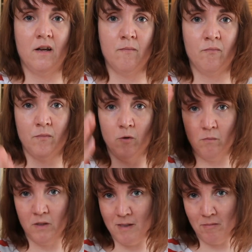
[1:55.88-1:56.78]
Ähm,
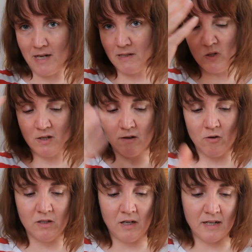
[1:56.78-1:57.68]
und mit dem kannst du dann
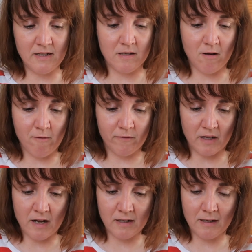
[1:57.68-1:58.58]
auch die Reste
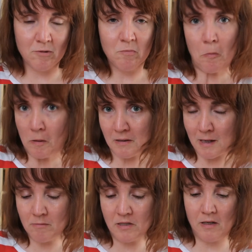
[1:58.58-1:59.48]
auftragen. Aber im
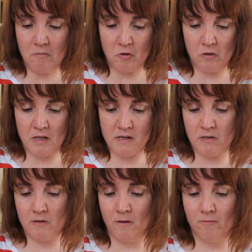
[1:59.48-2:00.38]
Moment habe ich eben noch
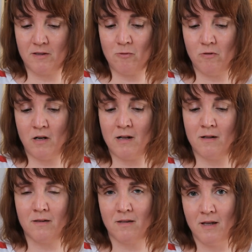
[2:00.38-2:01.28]
keins und ich versuche
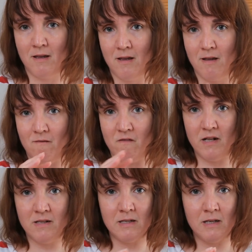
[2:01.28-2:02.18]
halt
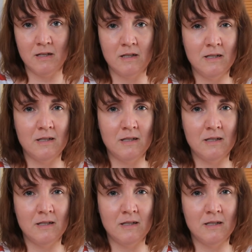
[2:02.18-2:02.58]
wenn sich